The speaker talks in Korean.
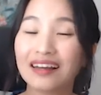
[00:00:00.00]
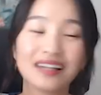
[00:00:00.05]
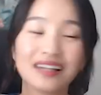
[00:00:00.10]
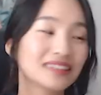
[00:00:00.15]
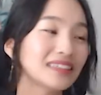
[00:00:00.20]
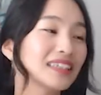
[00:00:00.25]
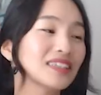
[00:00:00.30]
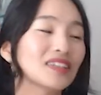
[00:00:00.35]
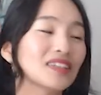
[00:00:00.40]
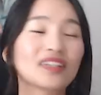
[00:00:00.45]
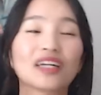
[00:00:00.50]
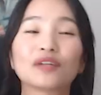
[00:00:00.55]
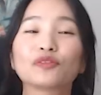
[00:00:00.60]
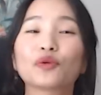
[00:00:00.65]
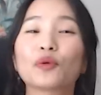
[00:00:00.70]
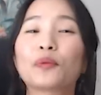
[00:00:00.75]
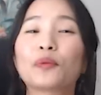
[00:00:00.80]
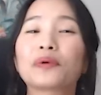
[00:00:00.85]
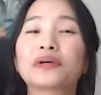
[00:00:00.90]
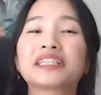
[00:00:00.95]
그래서 나
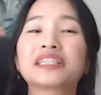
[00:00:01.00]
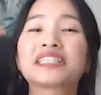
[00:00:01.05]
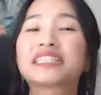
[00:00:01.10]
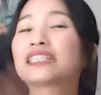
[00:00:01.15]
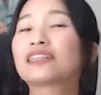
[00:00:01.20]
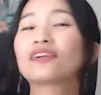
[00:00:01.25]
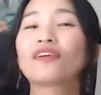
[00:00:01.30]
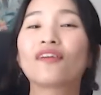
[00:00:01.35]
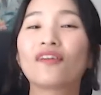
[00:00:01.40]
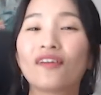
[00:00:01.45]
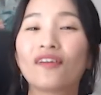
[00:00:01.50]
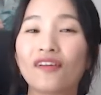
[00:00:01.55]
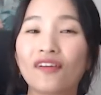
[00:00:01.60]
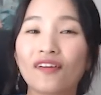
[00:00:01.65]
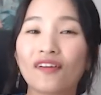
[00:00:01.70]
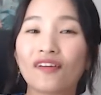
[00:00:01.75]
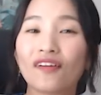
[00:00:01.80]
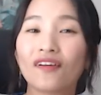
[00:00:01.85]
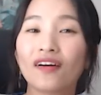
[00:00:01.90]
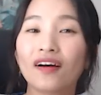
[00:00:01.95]
또 보기
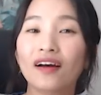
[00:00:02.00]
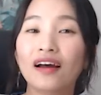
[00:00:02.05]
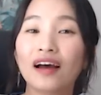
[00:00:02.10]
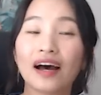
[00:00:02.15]
싫어.